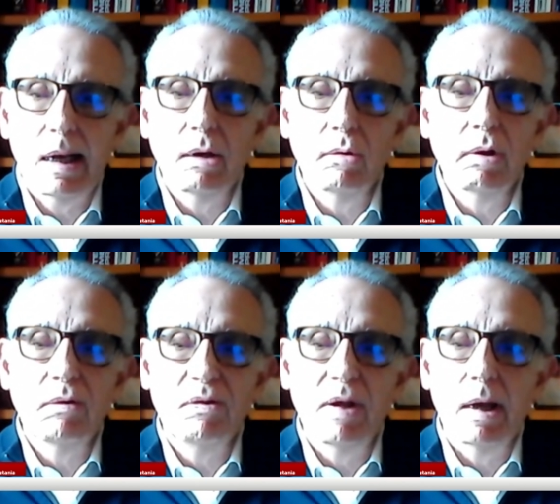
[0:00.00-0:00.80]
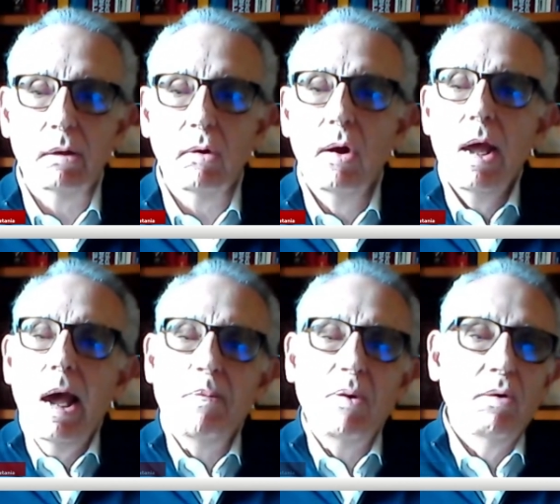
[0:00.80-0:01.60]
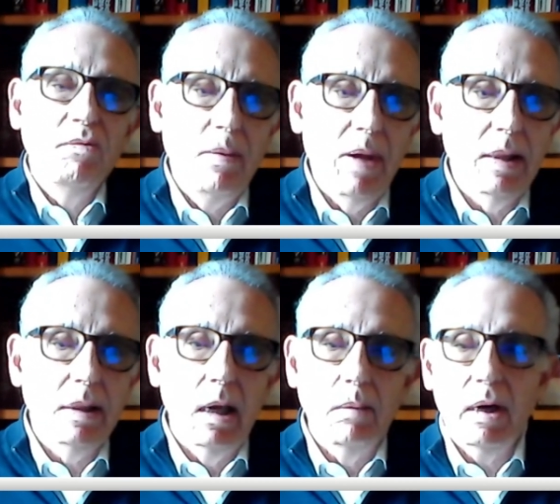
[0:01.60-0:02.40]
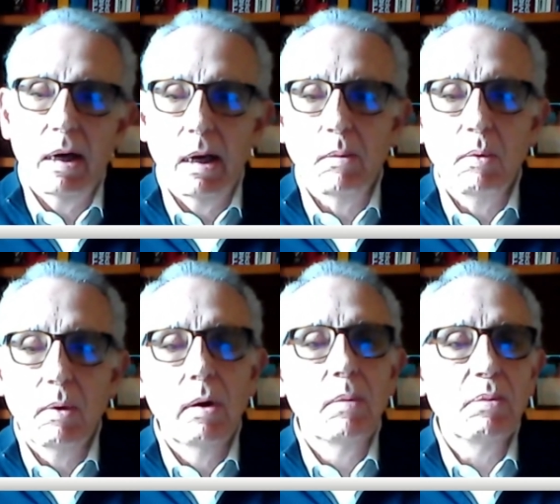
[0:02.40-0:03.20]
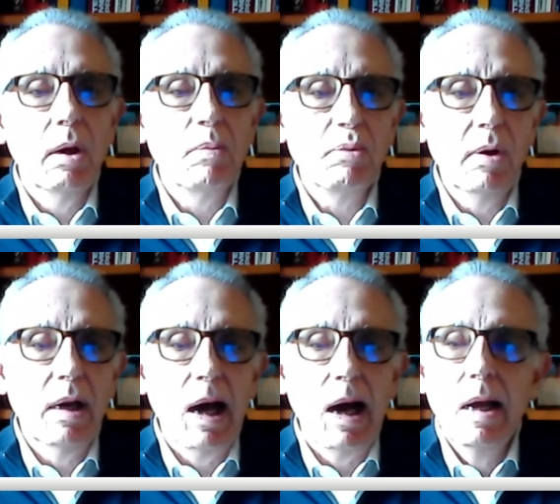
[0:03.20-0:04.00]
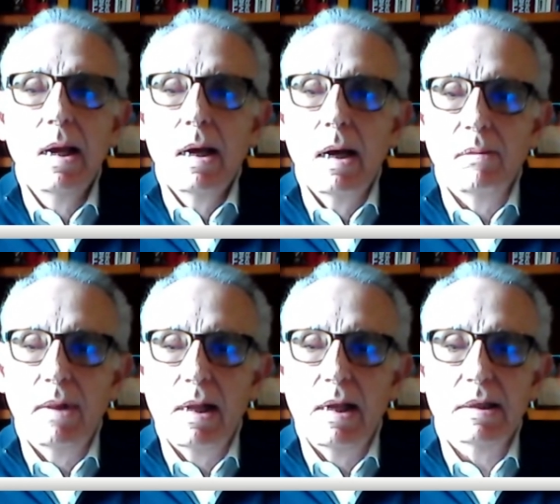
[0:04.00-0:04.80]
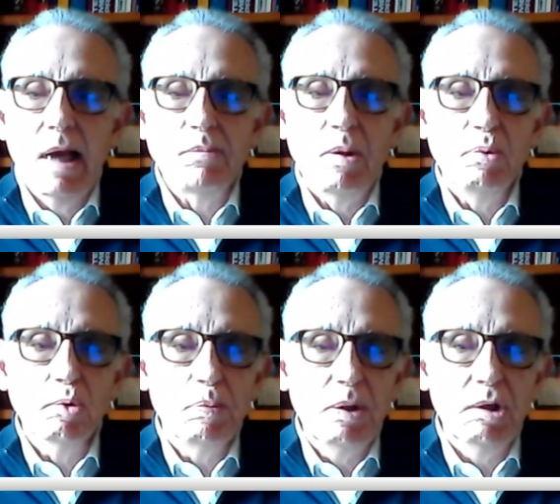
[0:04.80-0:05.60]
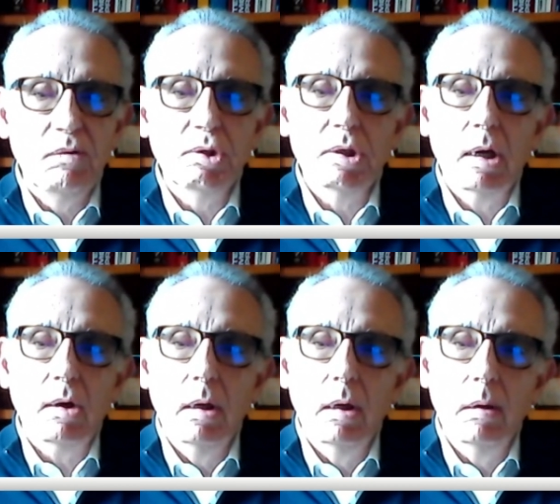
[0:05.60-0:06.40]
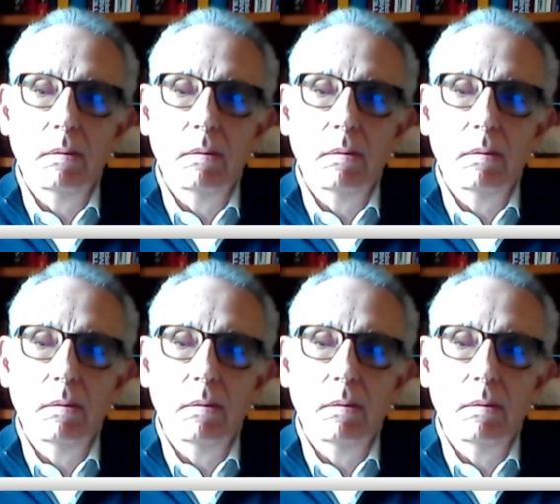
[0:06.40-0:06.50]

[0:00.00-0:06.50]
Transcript: a carico del fegato e poi ovviamente ne parleremo più in là degli esami più specifici che